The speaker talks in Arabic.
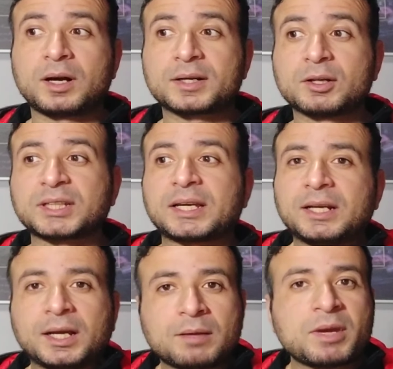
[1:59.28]
قنواتك
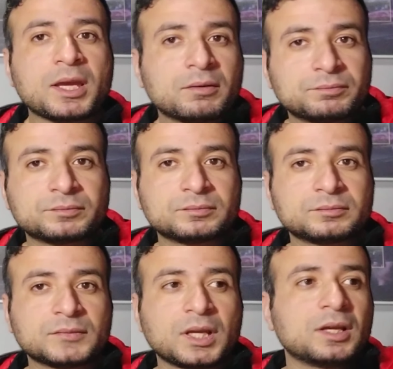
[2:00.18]
الاعلاميه
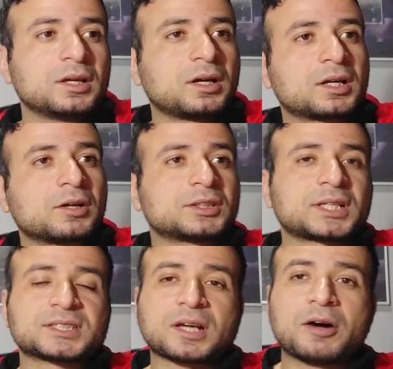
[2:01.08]

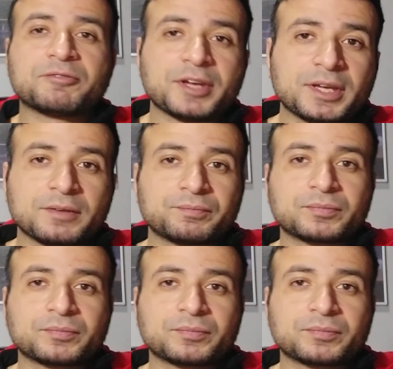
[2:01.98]
قنواتك الثقافيه